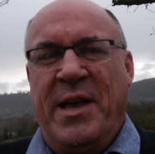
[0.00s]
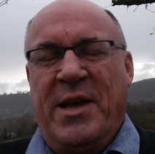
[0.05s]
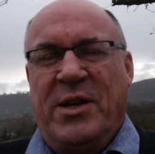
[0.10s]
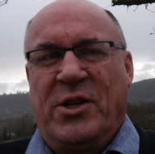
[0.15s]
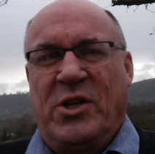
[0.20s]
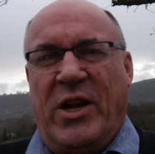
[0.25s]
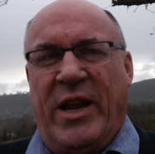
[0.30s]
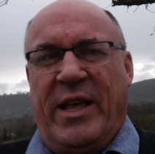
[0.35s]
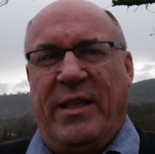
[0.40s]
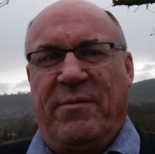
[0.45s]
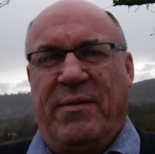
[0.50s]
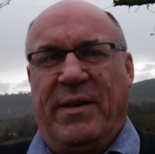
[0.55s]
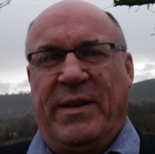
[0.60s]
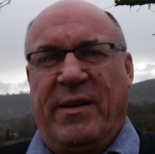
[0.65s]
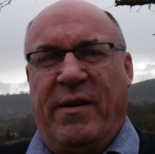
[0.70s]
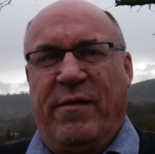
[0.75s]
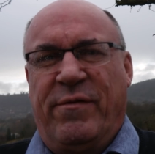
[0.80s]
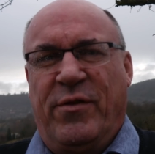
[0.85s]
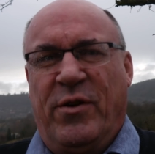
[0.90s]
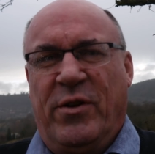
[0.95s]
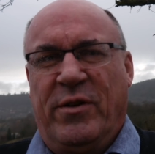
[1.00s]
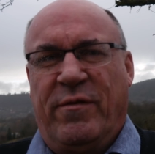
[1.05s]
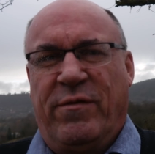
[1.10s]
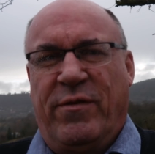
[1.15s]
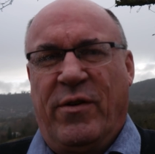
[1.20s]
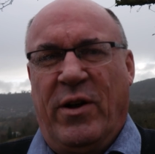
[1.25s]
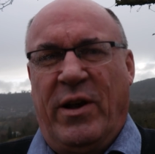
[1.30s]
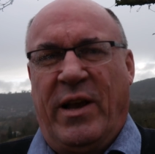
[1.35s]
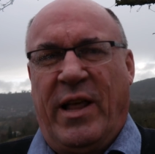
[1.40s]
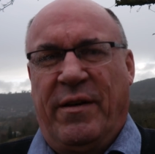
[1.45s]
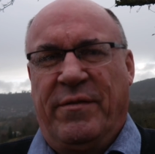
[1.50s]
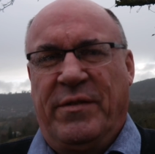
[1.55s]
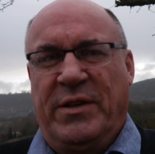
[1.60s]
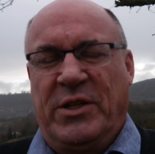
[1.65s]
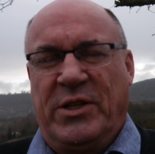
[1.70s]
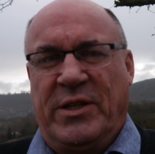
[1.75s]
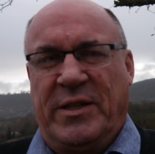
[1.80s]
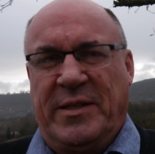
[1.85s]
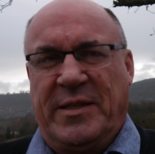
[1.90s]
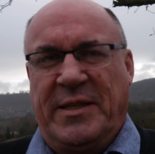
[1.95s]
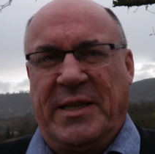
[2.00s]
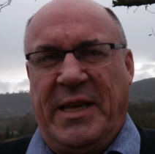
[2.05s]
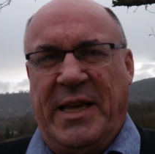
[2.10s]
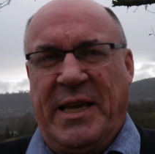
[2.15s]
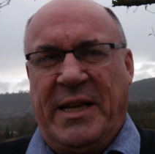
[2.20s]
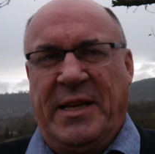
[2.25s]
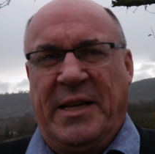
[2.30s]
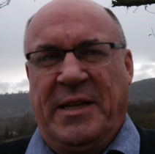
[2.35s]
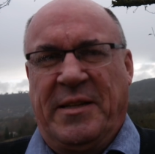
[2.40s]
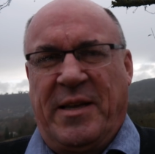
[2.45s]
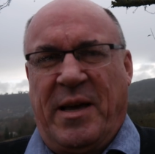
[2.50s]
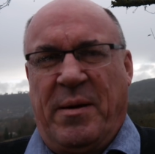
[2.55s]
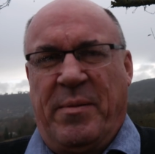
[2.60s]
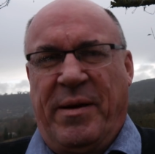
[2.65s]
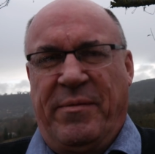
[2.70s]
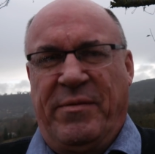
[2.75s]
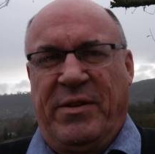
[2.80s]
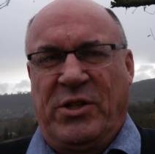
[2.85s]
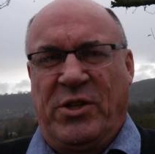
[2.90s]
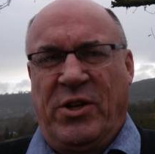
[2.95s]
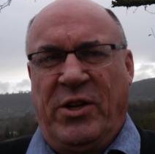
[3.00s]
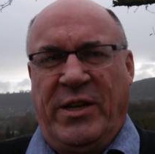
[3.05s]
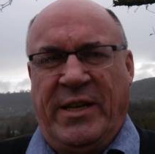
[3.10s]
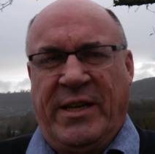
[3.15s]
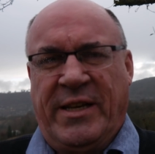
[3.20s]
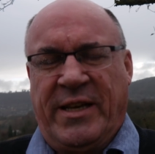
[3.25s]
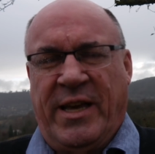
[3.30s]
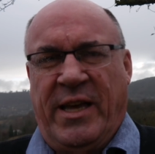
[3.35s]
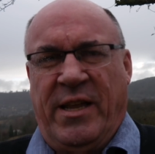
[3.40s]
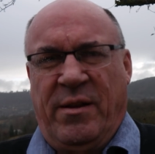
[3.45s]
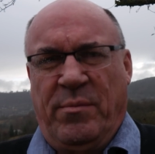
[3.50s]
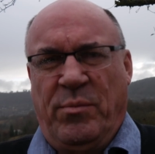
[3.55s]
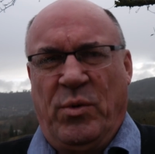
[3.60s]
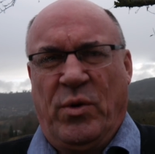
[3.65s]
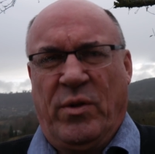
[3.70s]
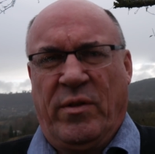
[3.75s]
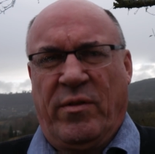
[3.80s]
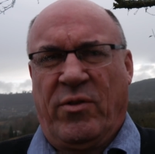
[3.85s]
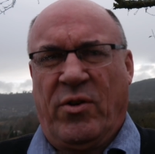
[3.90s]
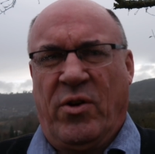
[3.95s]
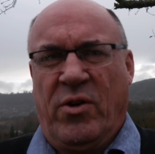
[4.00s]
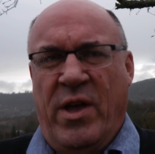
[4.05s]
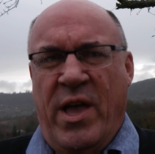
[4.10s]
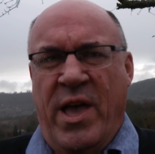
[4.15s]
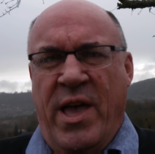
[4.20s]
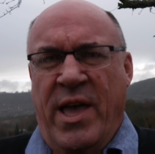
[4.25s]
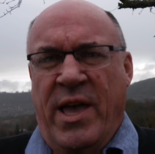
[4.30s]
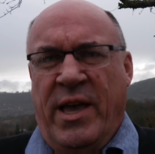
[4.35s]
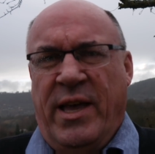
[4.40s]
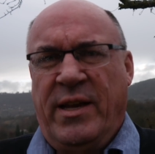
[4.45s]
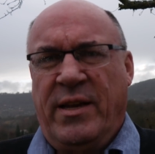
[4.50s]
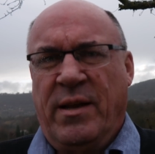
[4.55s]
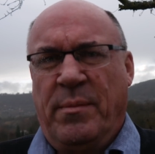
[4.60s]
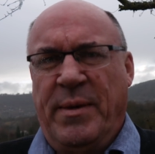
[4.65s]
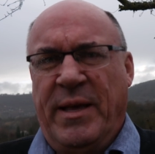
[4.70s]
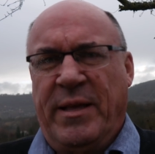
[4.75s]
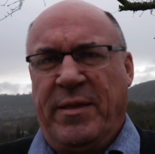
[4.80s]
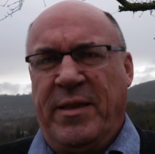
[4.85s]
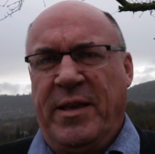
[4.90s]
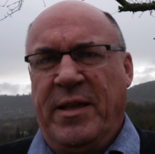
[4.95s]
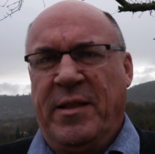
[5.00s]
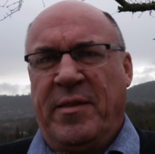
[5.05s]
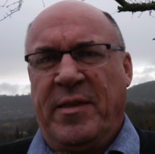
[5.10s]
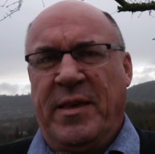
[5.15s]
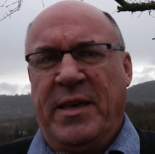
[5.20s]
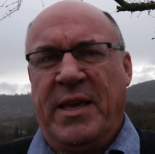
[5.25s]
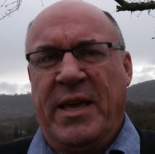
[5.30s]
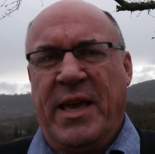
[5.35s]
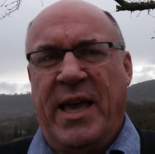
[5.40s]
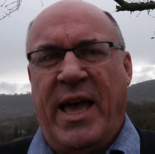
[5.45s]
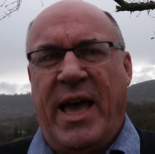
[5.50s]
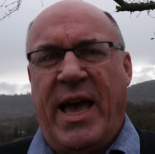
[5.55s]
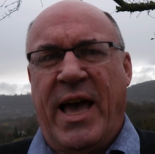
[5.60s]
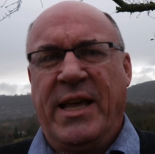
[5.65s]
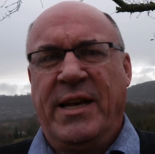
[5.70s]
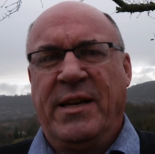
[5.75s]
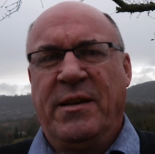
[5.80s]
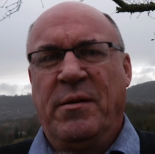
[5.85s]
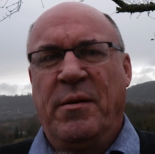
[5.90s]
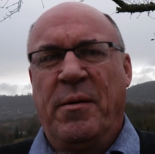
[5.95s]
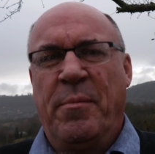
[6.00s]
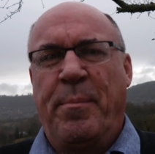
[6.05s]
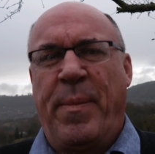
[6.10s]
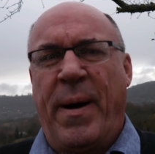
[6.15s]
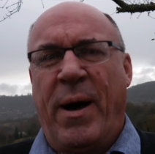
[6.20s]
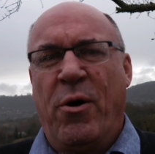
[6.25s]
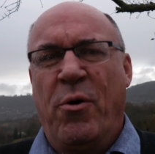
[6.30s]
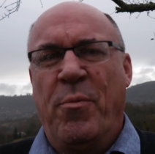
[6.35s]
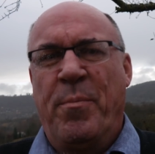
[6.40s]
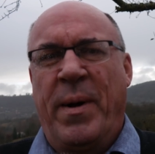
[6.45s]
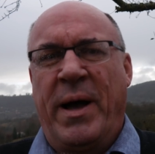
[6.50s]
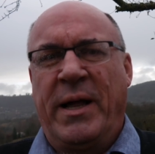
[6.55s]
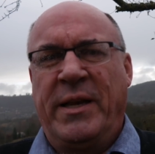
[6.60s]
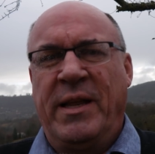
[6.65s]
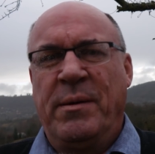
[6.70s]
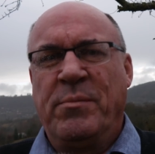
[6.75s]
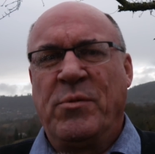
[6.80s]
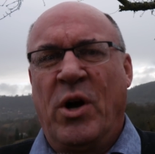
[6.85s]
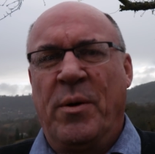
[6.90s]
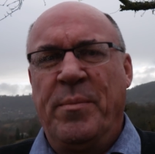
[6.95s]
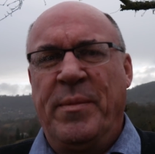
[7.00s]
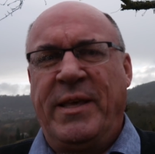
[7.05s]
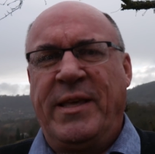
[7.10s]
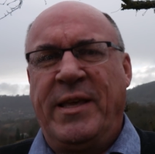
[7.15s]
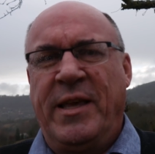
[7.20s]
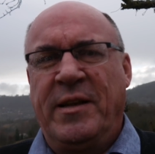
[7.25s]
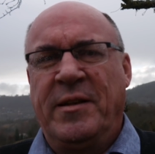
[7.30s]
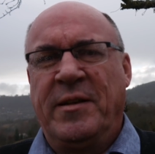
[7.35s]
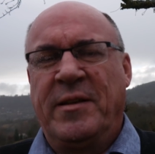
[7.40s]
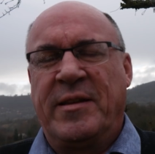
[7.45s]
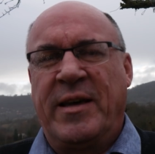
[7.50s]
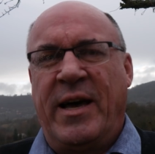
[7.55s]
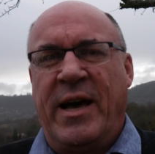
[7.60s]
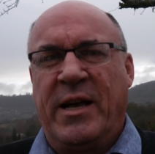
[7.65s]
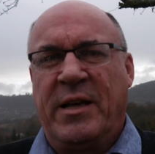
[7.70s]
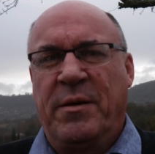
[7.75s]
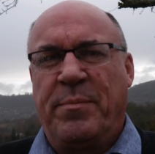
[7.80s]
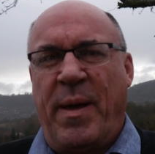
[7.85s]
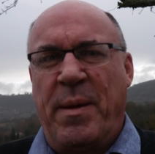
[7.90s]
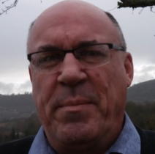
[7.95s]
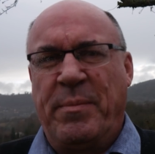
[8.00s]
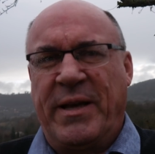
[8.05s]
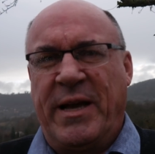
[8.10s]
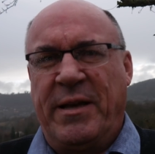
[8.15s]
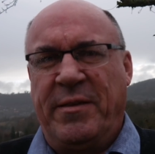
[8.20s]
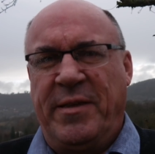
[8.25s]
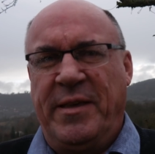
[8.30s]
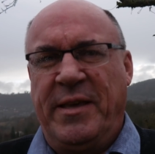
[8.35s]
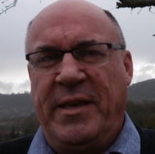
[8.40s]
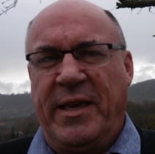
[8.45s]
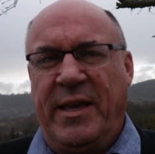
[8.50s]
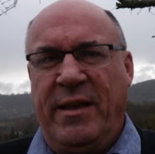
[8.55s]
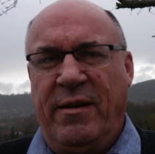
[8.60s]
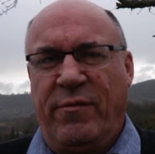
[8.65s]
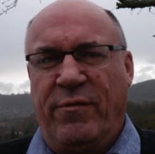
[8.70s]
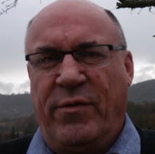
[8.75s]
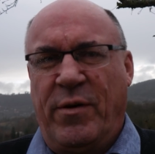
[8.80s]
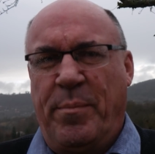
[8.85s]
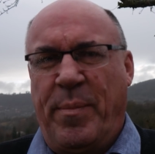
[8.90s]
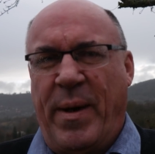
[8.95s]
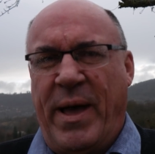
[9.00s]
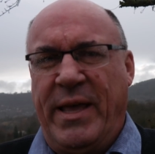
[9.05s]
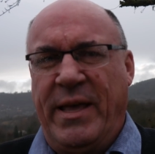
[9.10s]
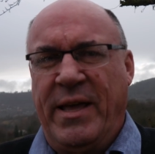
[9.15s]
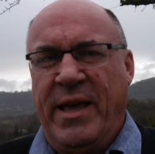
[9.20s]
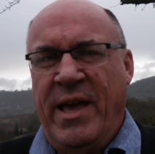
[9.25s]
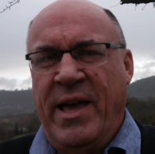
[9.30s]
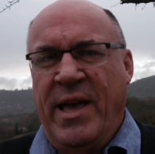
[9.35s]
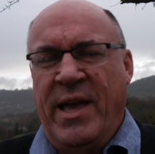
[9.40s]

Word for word: Schlechtwetterfront voll erwischt. Es regnet, aber wir scheinen hier keine Mühen. So, hinter mir sehen Sie einen Baum. An dem komme ich jeden Tag beim Gassi gehen vorbei.